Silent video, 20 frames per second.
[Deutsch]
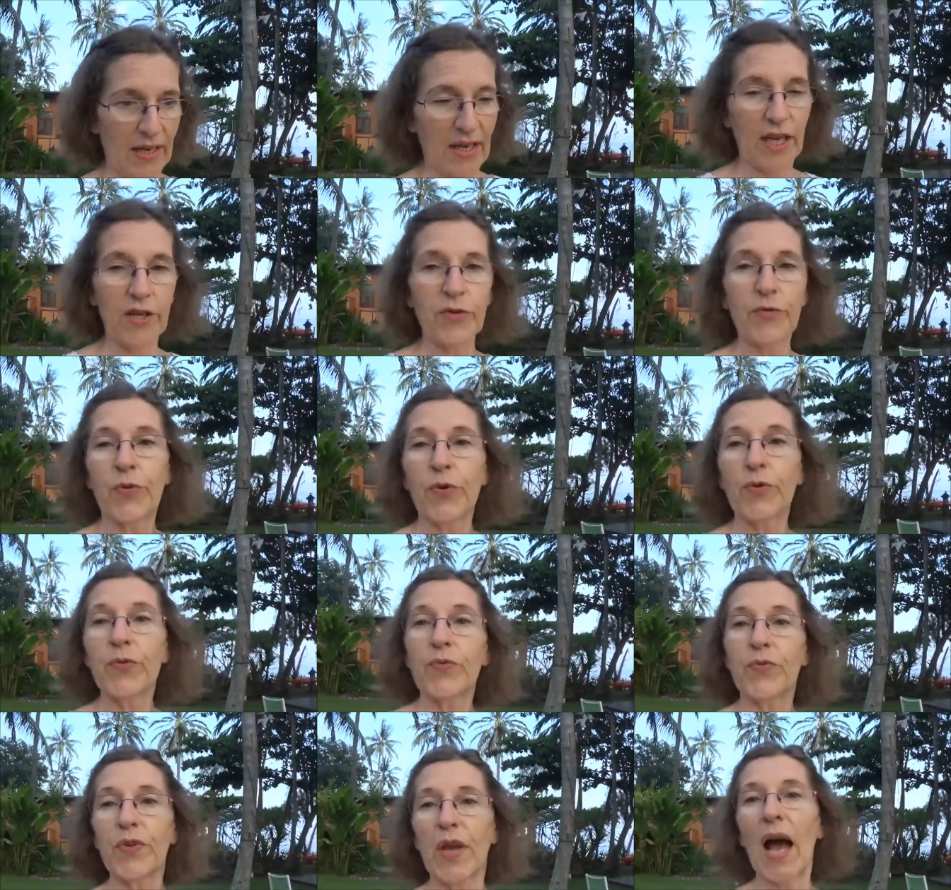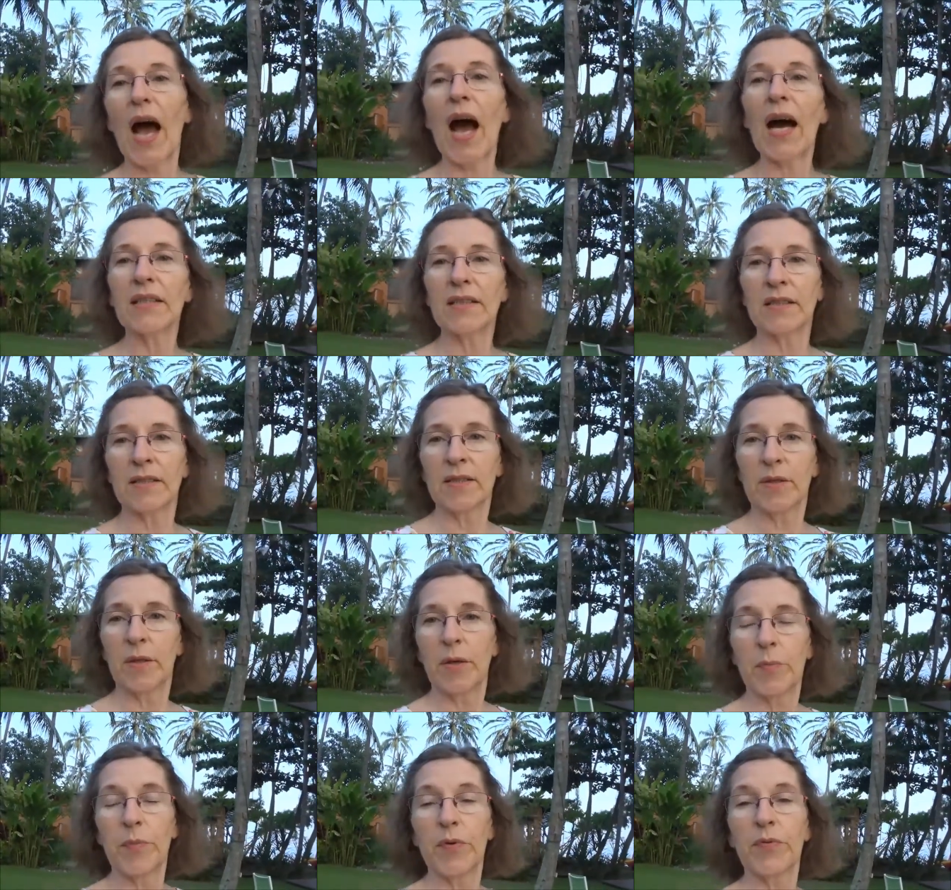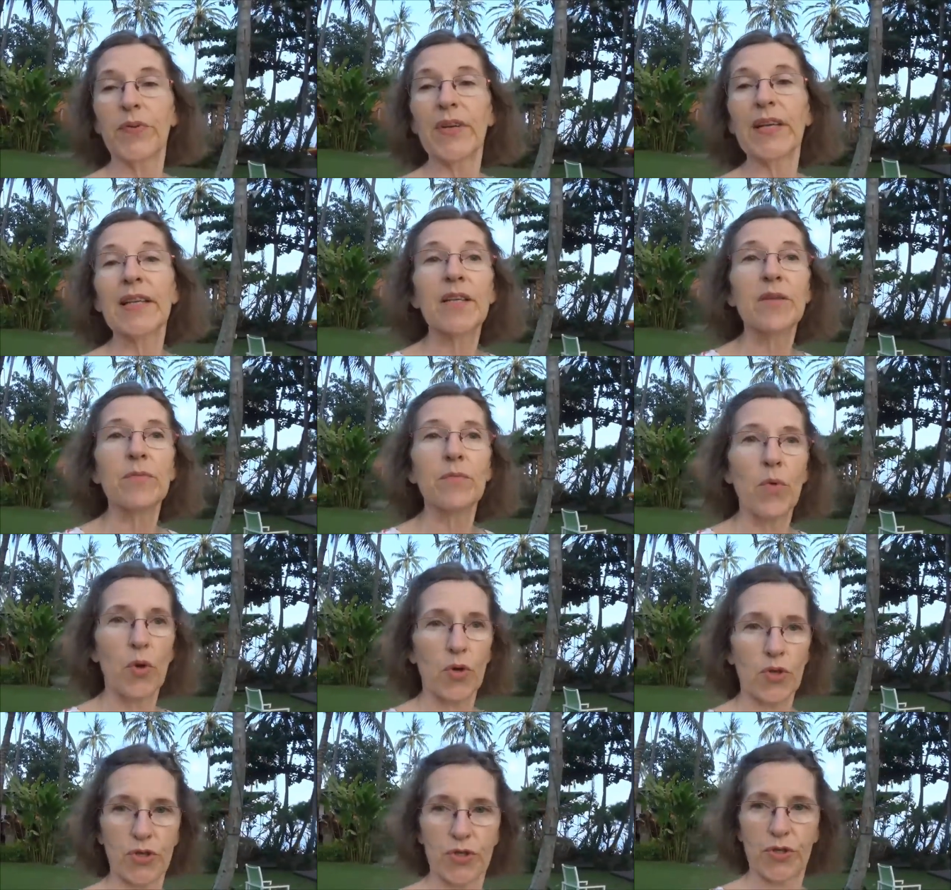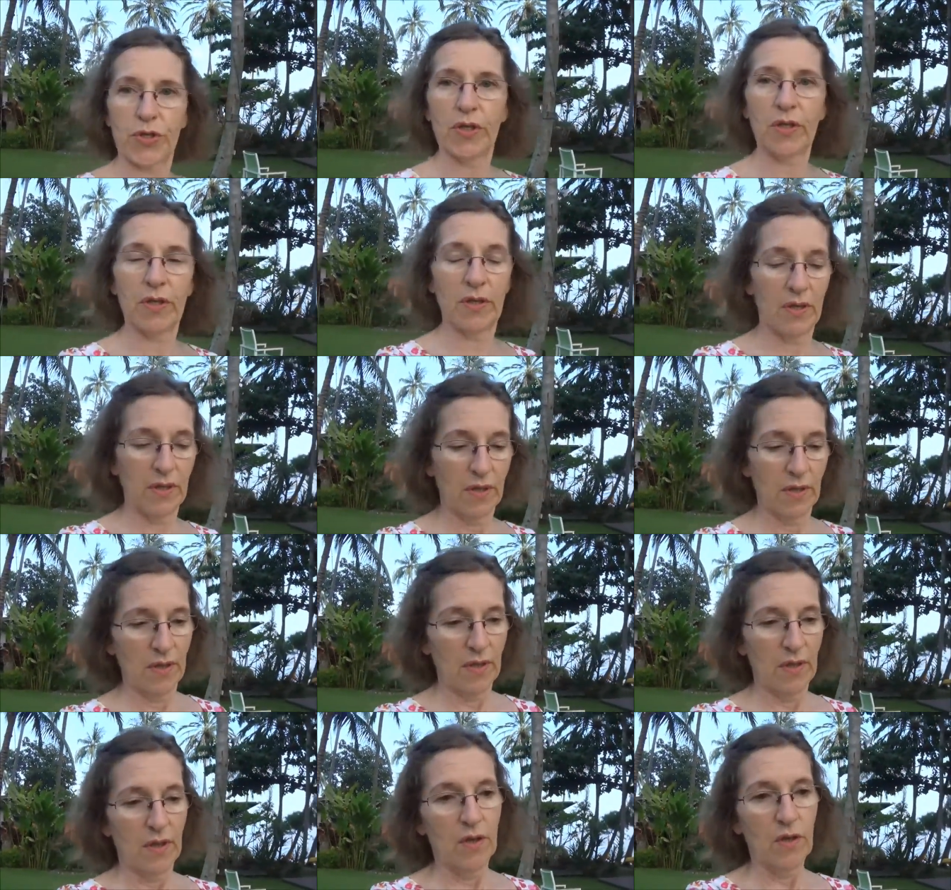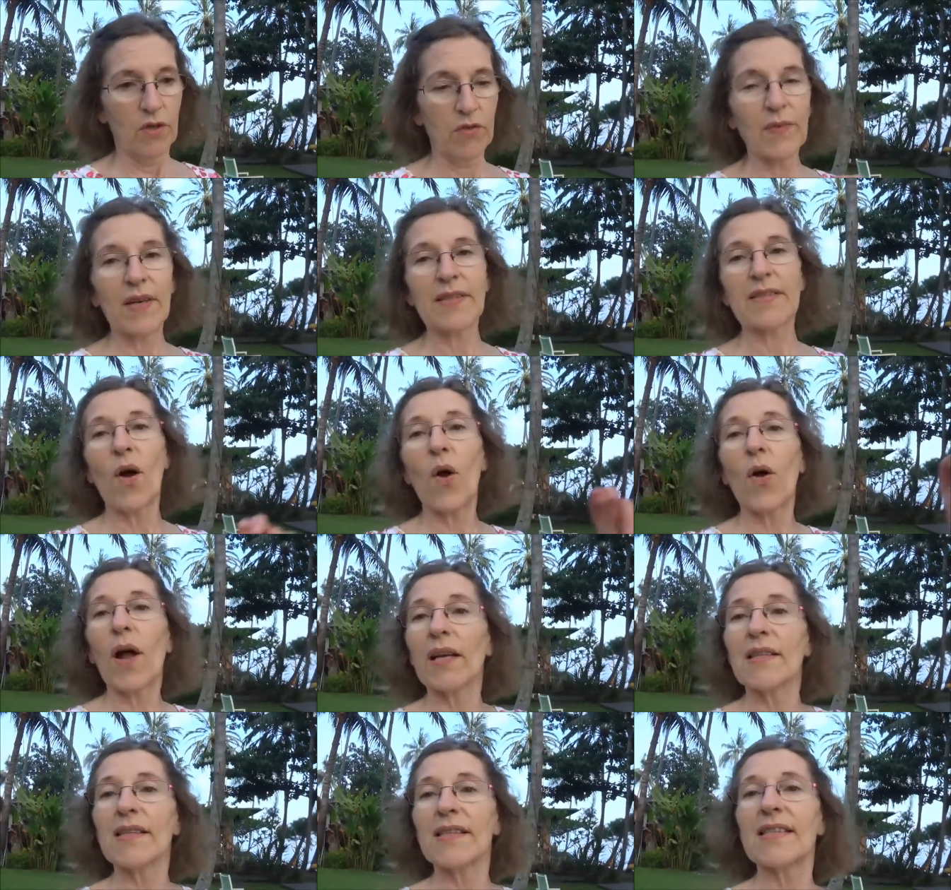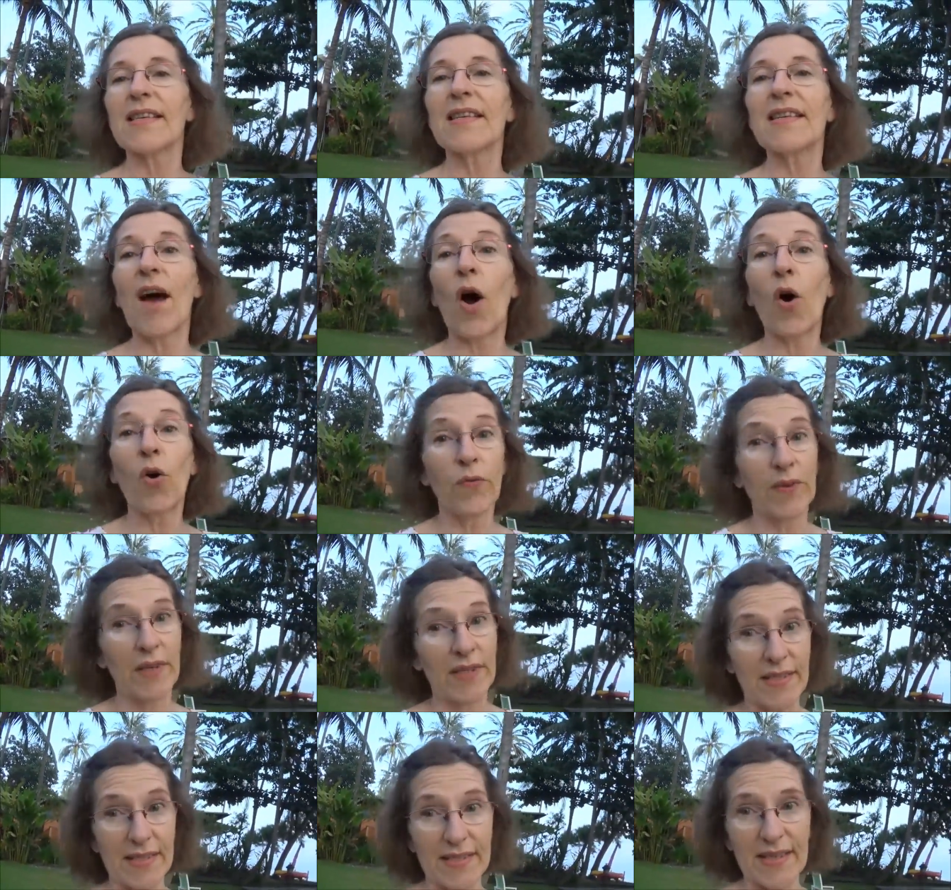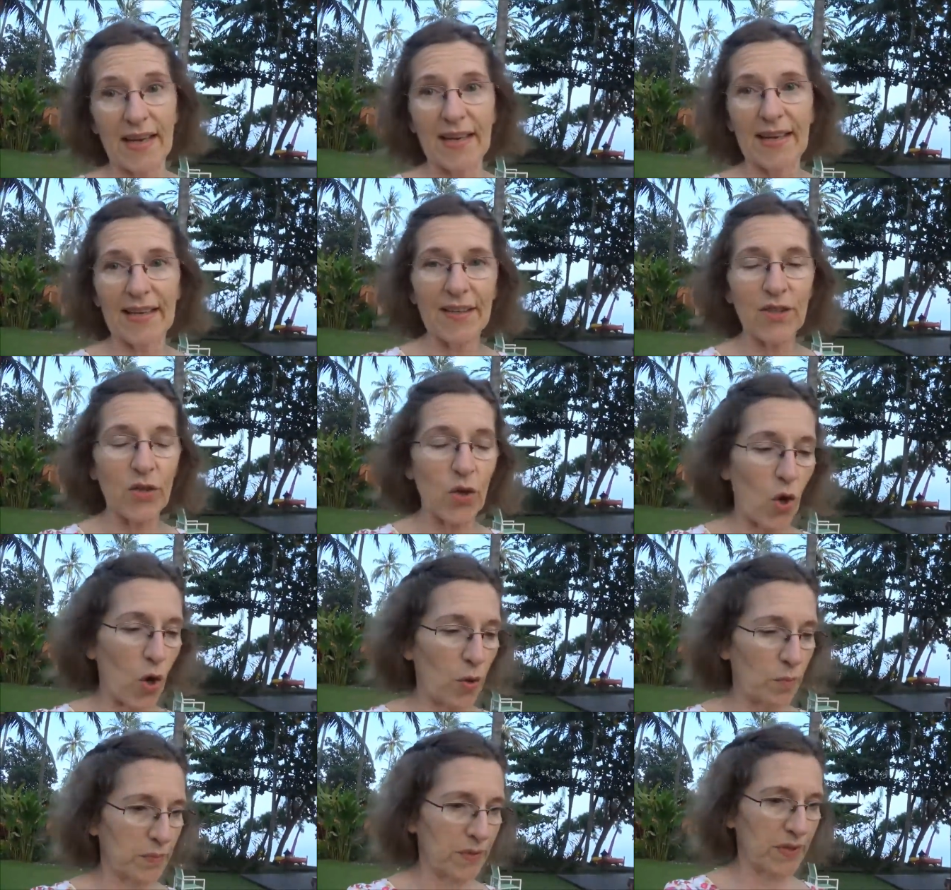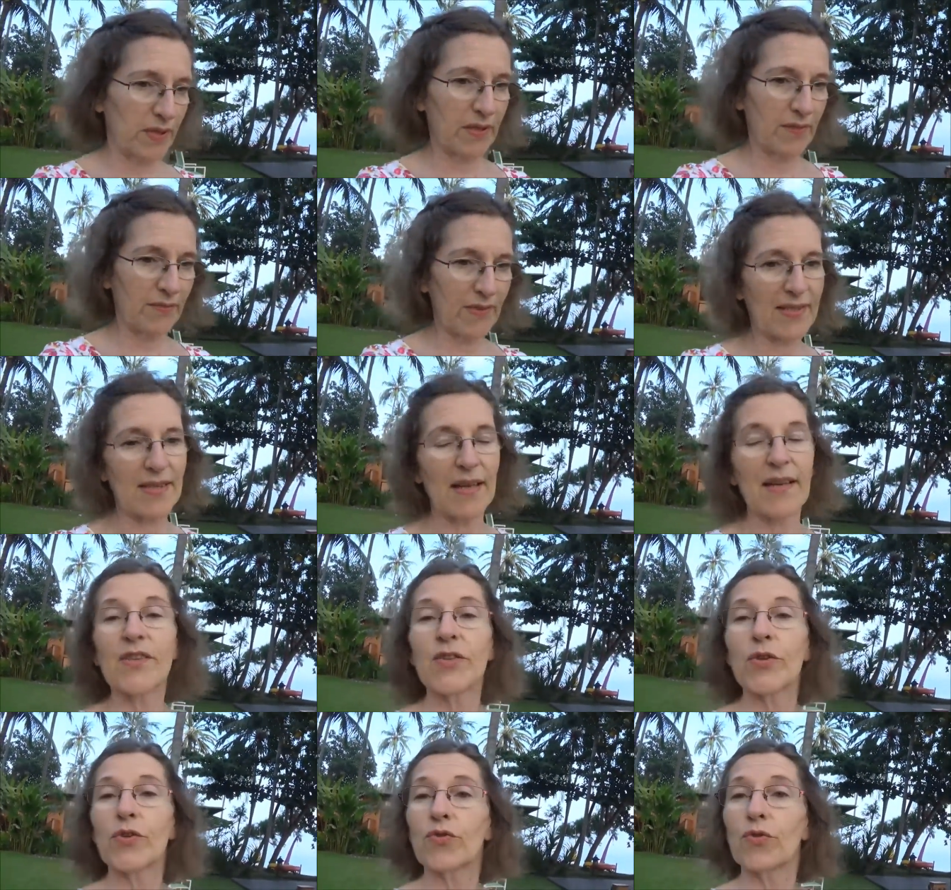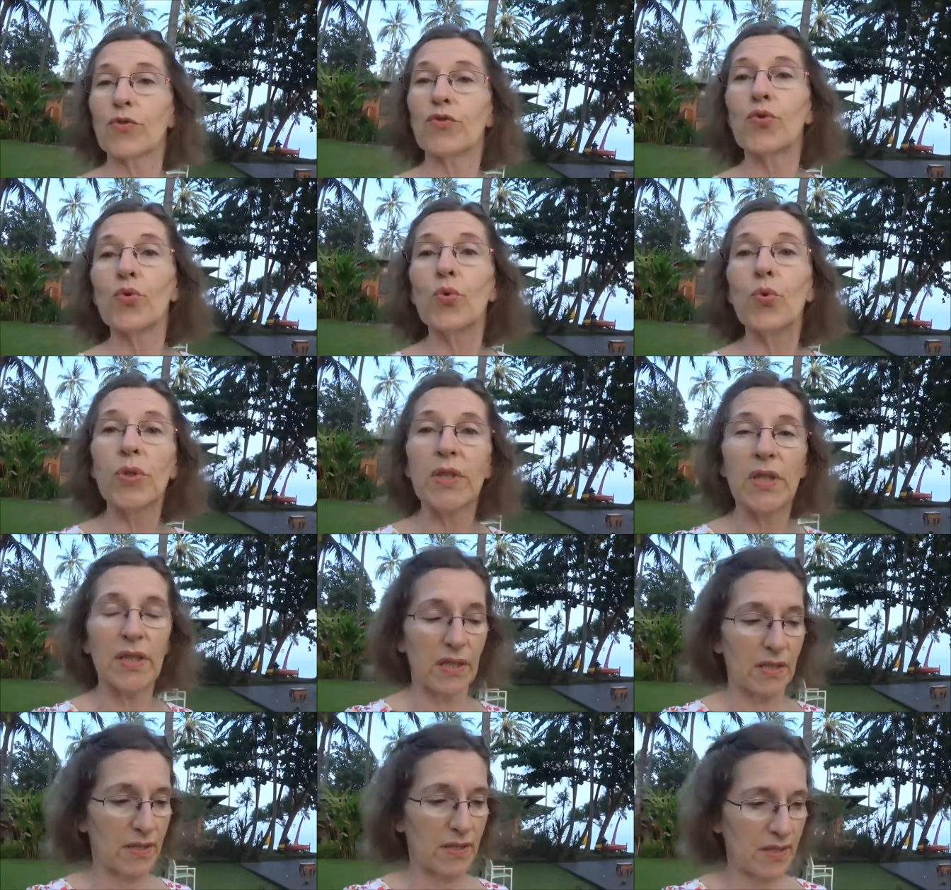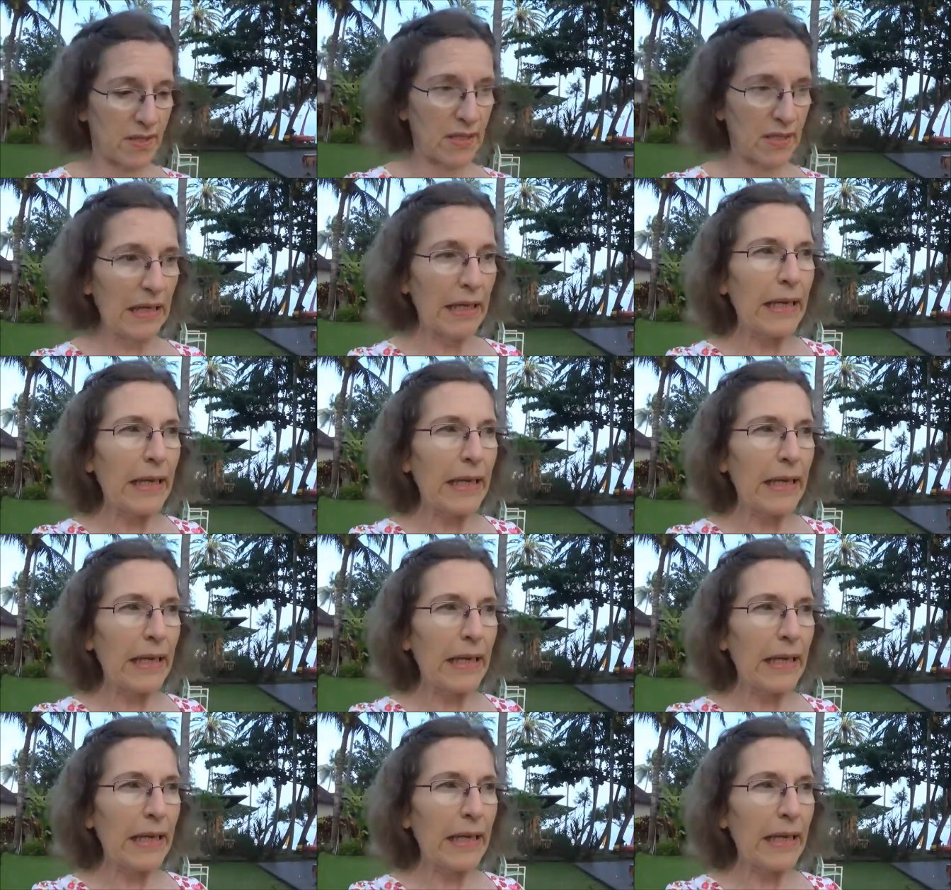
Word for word: in fünf Jahren befinden möchte und weiß auch ganz genau, wie sie dahin kommt, was also zu tun ist.